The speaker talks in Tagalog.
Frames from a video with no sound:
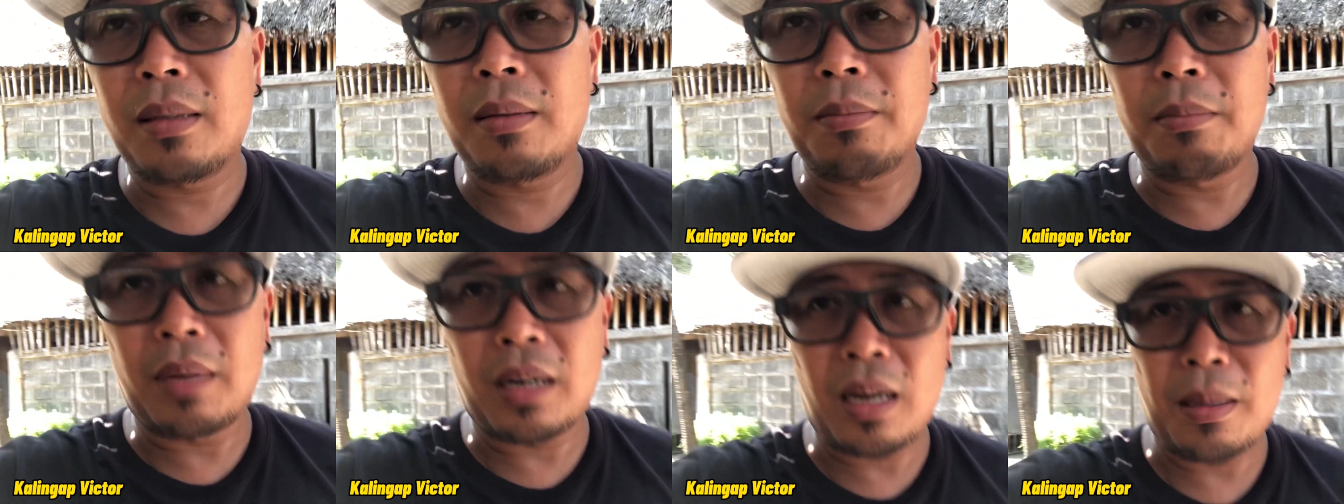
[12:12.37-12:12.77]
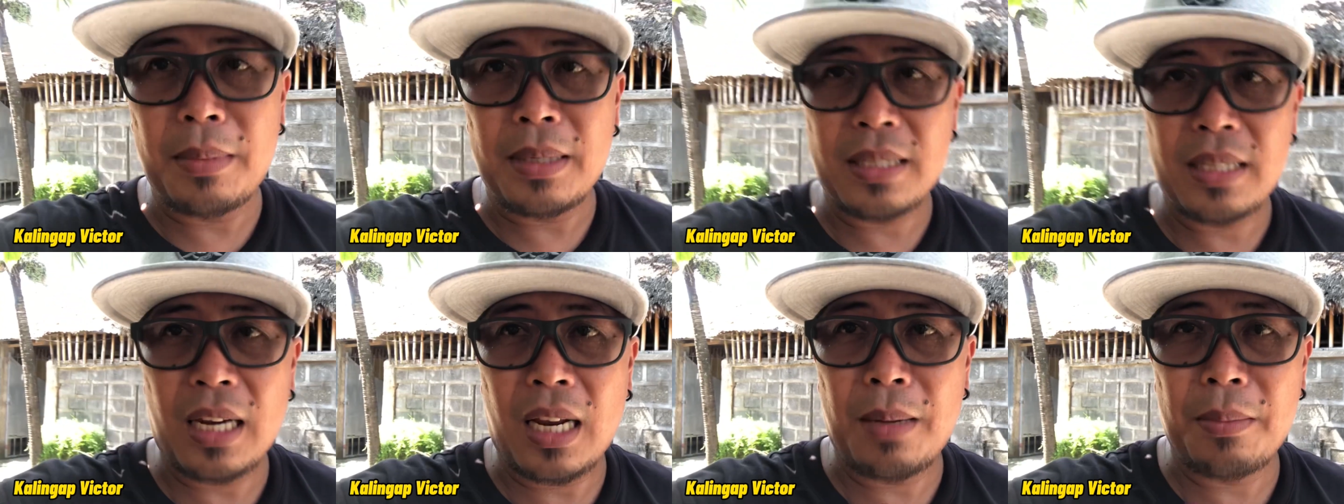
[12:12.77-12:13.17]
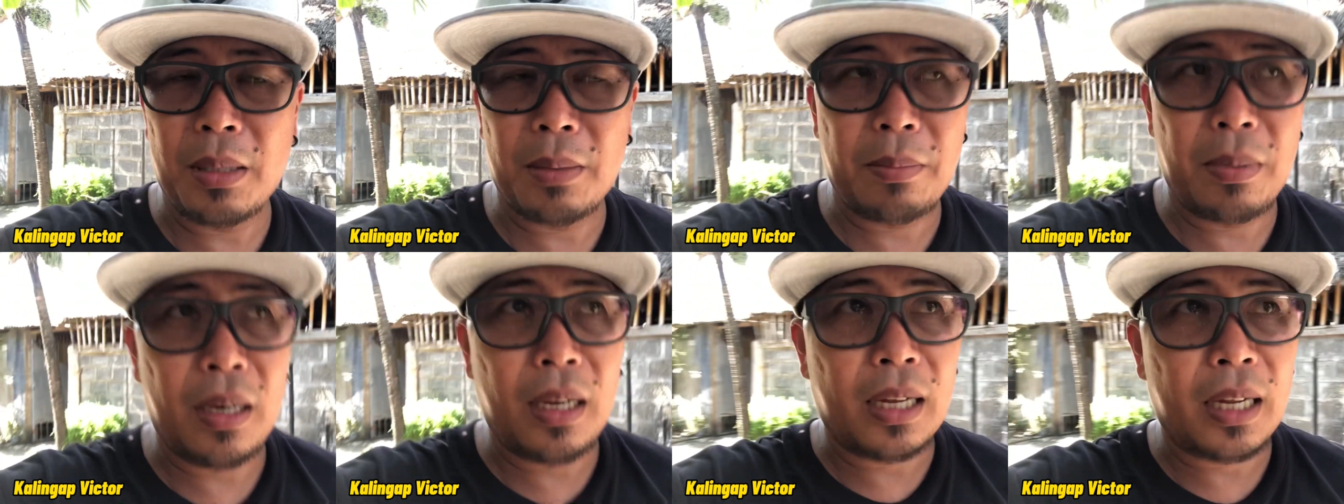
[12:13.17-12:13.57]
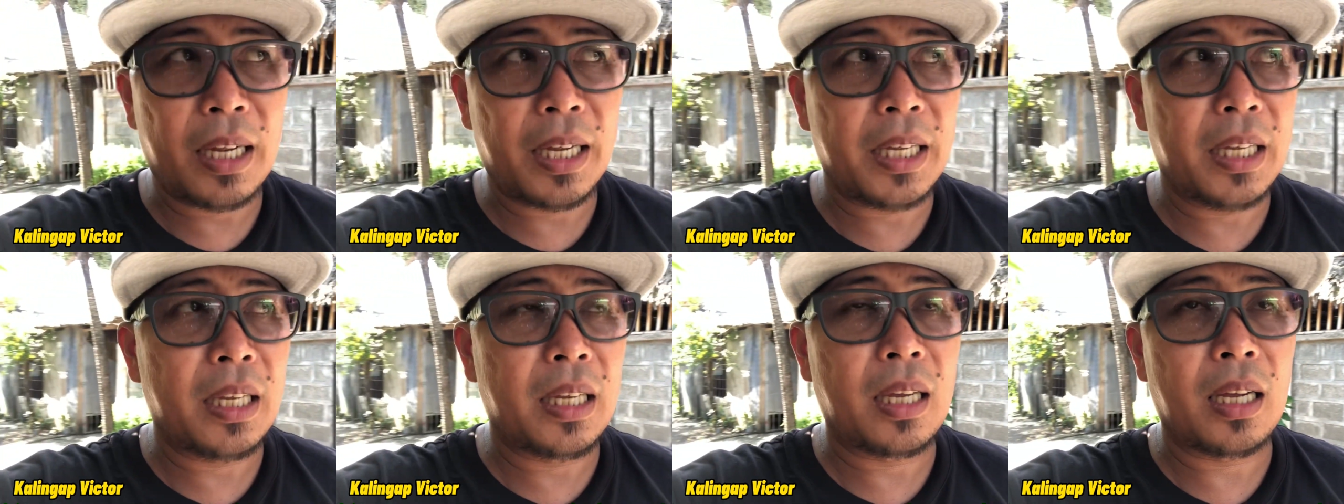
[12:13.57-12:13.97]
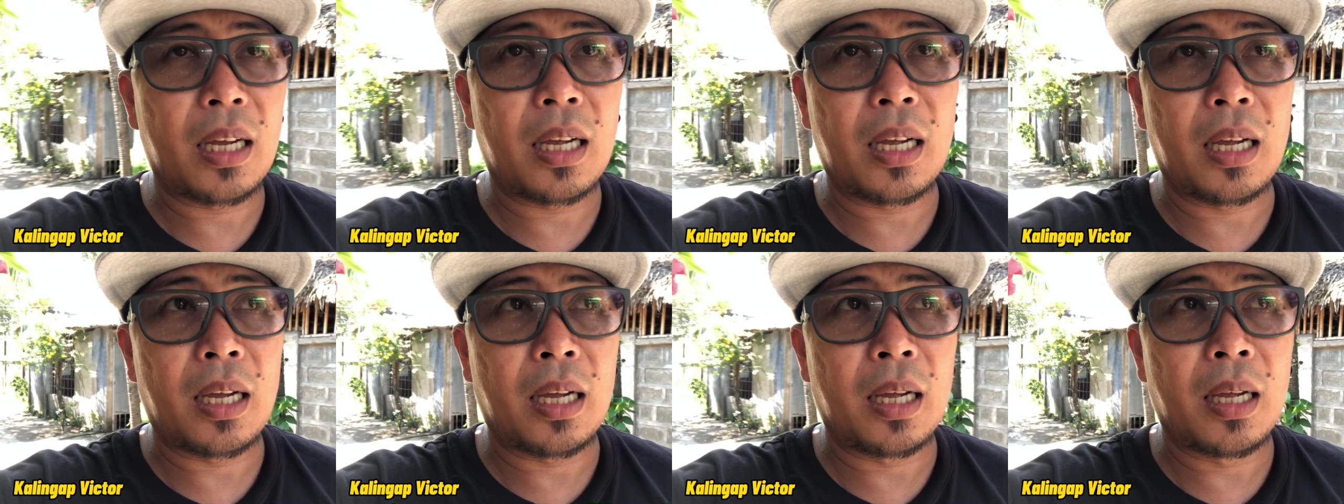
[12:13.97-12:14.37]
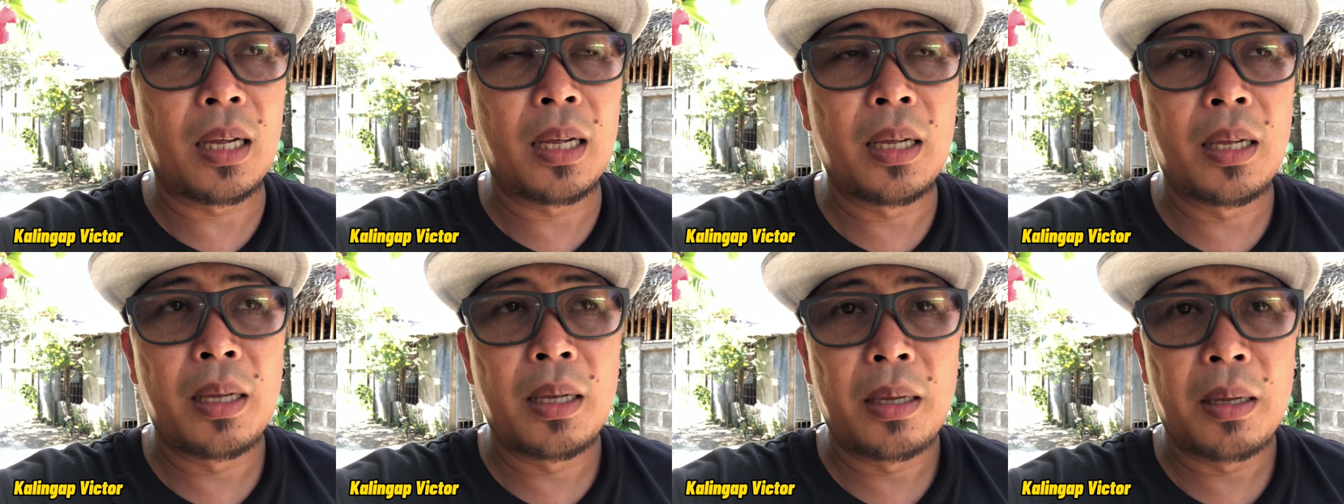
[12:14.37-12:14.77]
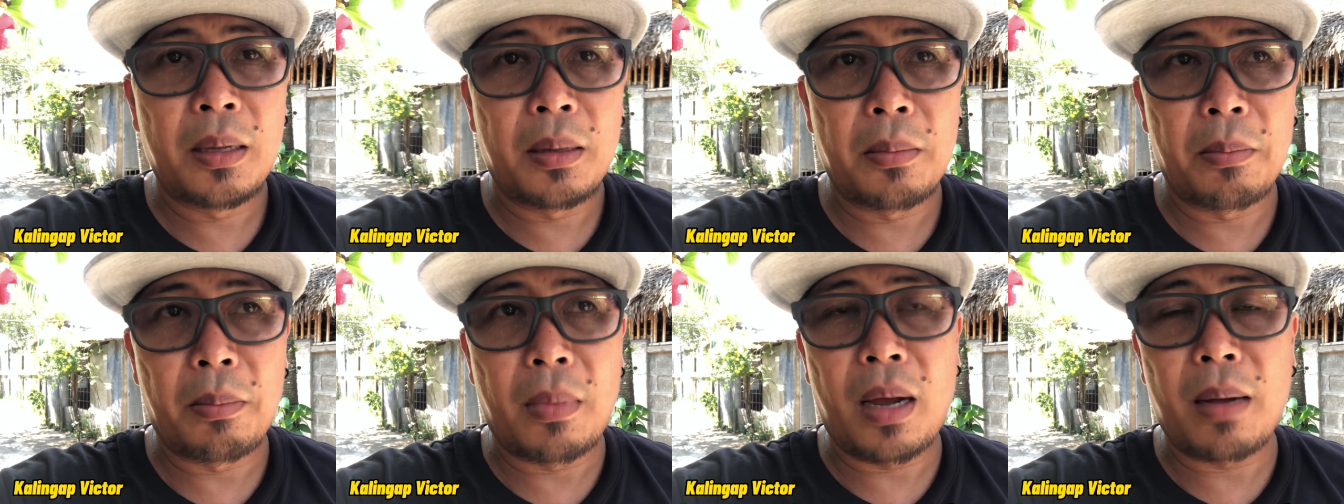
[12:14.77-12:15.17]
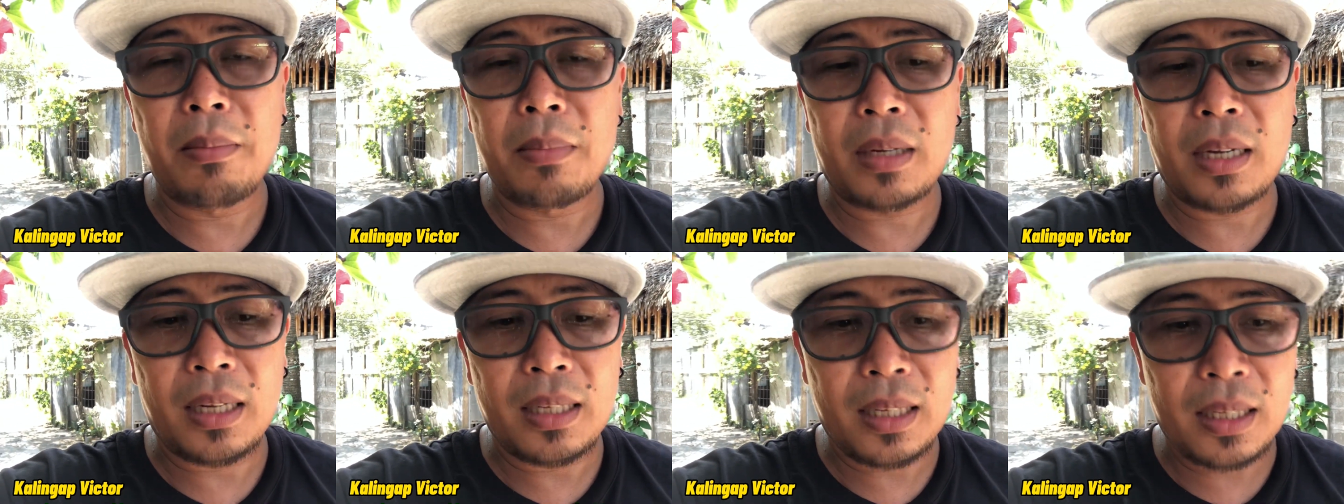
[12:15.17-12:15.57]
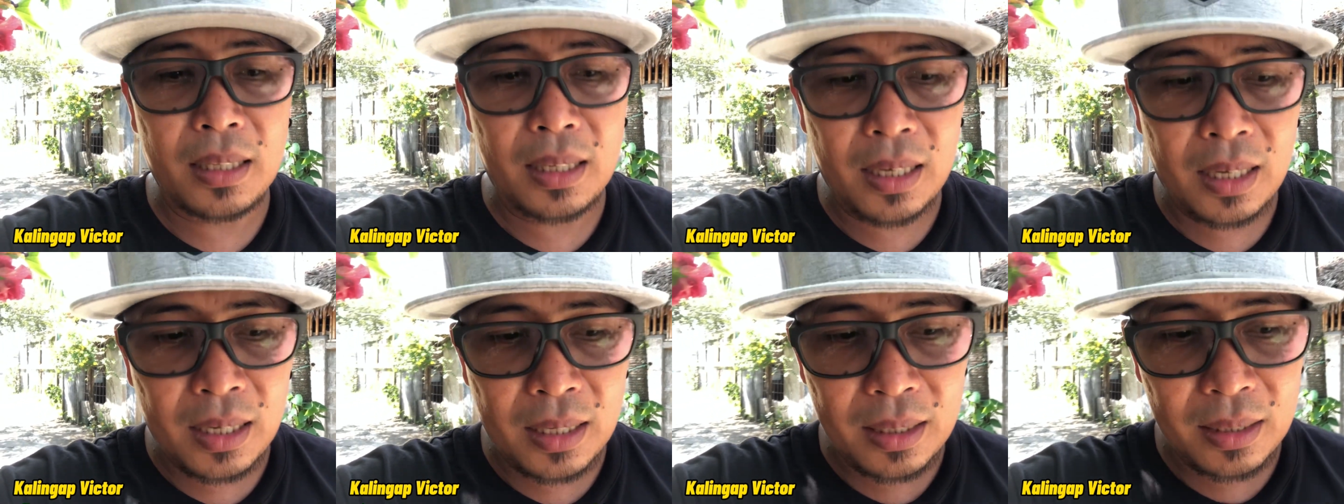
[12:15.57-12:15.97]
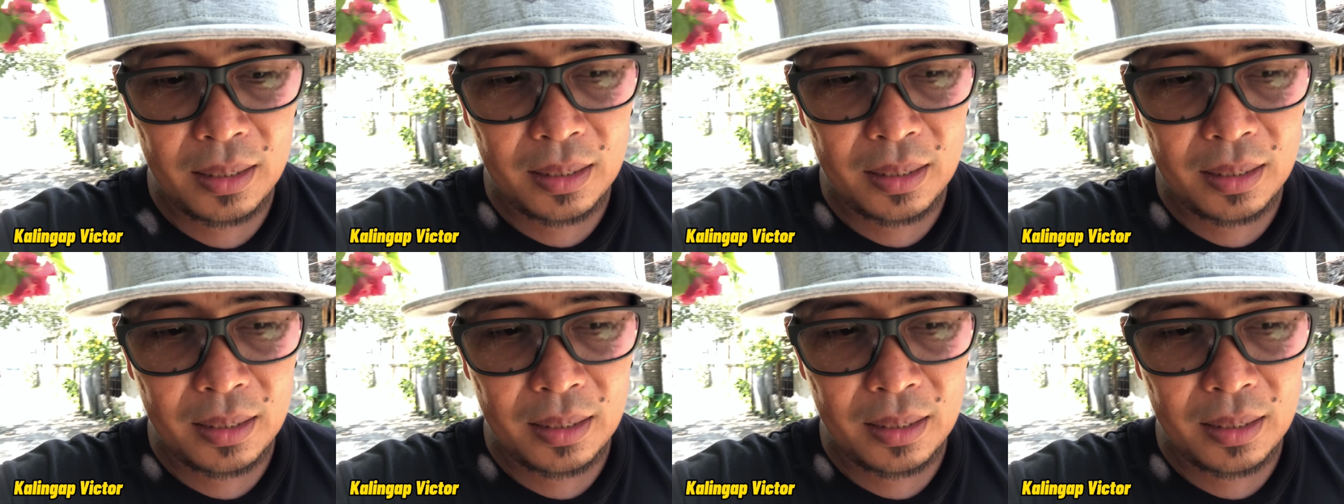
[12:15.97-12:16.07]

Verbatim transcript: Maraming salamat pala kay uh, Ma'am Canada.